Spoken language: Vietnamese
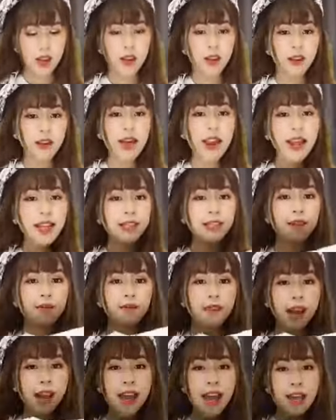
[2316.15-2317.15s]
đây là chân
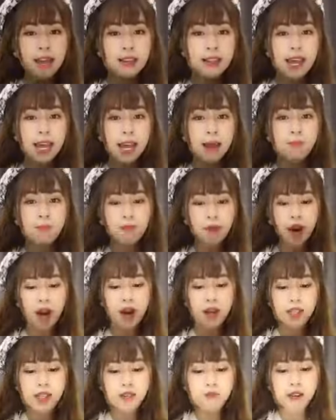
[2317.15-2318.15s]
váy 2 size
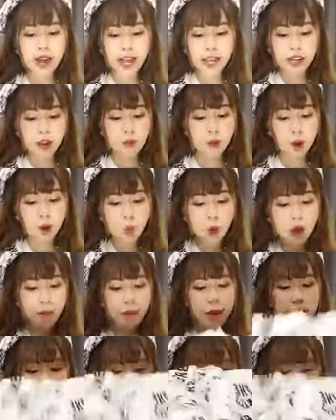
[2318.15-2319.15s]
FM Chân váy không có quần
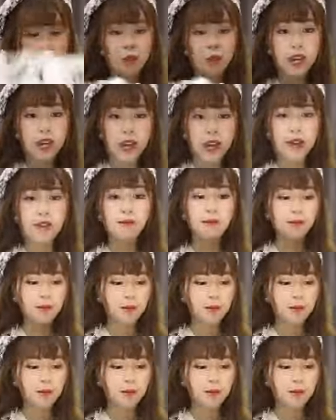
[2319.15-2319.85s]
bên trong nha